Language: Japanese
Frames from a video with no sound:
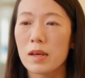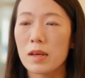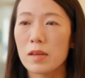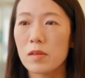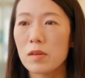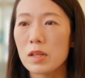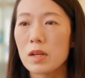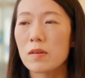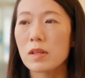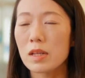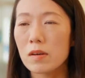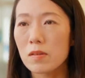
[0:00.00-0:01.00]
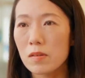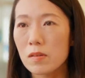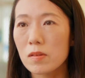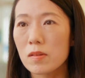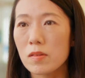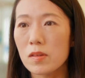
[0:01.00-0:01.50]
一人ではな
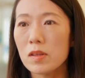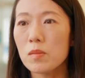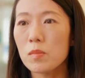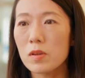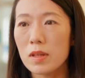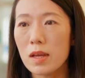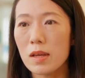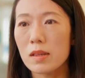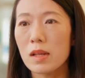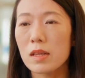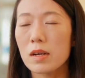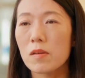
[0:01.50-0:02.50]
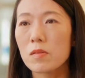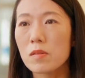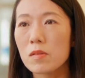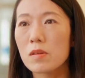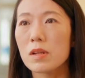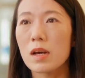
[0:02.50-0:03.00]
くチームで何かを
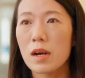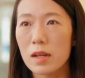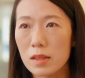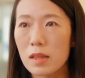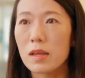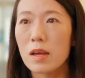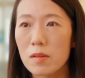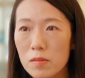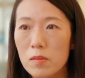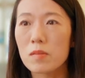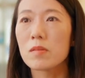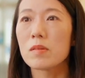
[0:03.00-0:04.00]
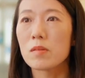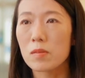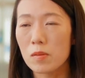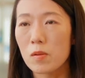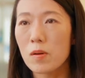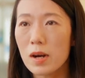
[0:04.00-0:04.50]
作り上げていけるというと
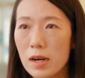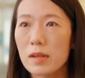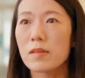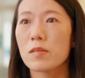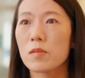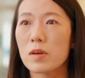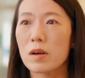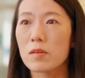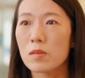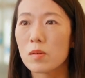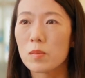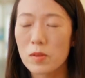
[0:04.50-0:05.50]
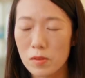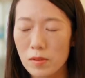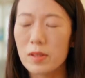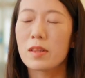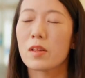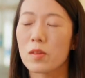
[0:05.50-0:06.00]
ころが創薬の面白
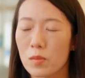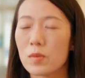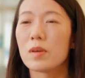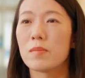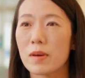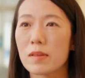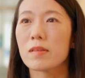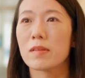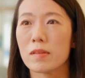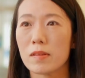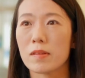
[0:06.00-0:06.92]
さだと思います。